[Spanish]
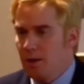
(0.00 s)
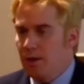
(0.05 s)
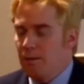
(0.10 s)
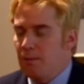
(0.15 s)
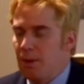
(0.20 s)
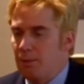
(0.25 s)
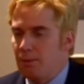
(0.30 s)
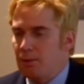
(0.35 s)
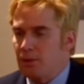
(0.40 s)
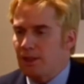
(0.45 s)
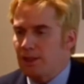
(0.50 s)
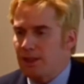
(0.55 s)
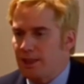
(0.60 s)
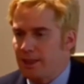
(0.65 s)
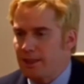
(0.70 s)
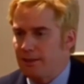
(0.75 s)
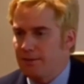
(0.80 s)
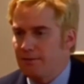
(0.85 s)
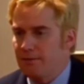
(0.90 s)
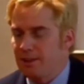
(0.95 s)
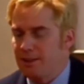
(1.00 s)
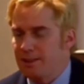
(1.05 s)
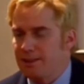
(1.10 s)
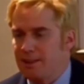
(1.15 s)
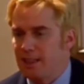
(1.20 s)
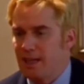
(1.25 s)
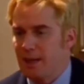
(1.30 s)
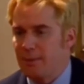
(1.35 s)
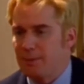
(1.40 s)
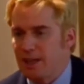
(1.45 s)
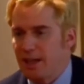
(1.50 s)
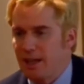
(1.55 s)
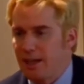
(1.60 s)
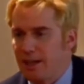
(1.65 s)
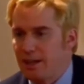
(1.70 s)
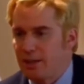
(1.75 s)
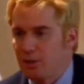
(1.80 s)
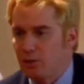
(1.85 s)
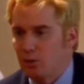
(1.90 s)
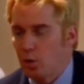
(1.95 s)
Vamos a salir enfrente de la mirada
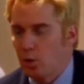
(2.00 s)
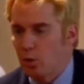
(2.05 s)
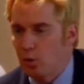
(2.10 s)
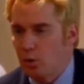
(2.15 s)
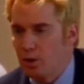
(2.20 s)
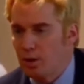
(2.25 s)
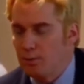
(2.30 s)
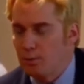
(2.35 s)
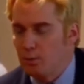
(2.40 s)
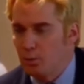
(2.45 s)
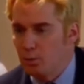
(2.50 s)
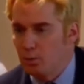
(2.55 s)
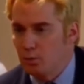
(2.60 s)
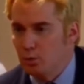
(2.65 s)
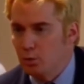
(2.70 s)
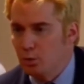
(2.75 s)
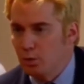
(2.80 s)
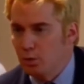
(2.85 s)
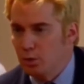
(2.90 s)
de todo el mundo